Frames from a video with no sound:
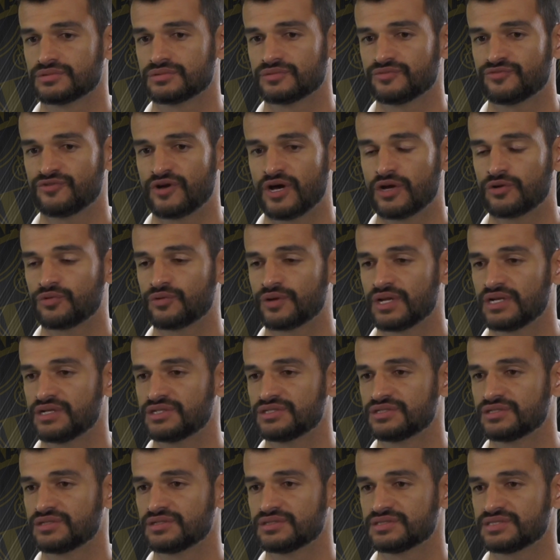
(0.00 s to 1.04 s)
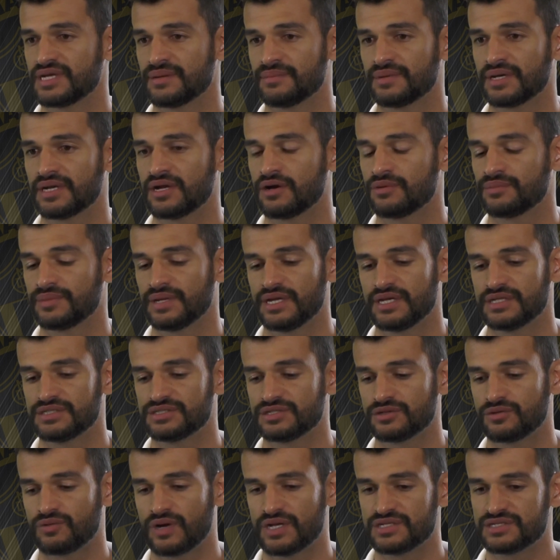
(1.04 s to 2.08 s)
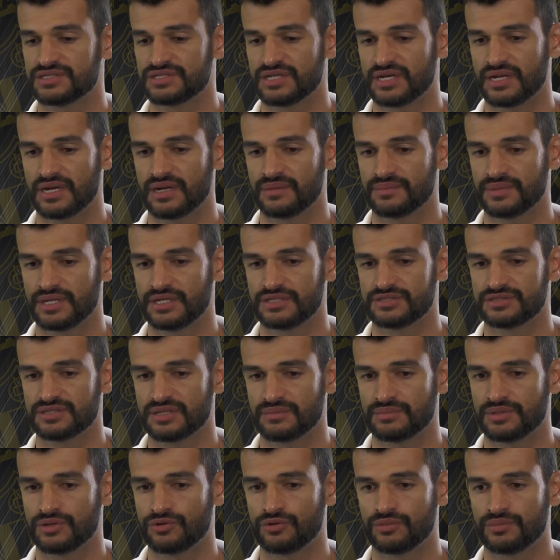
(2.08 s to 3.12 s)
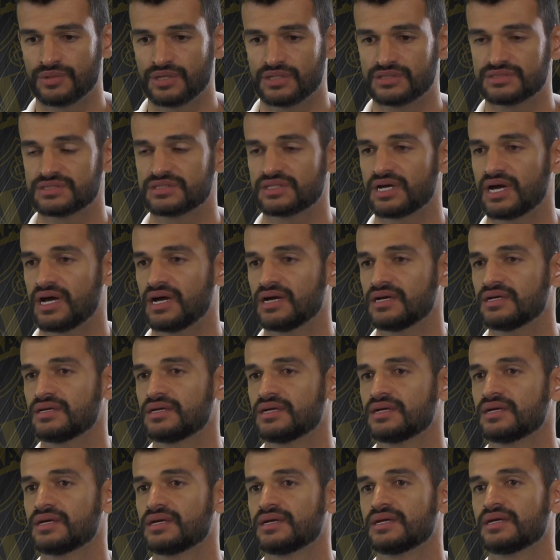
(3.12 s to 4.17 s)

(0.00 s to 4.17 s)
falo com ele semanalmente, quase diariamente, saber como ele está,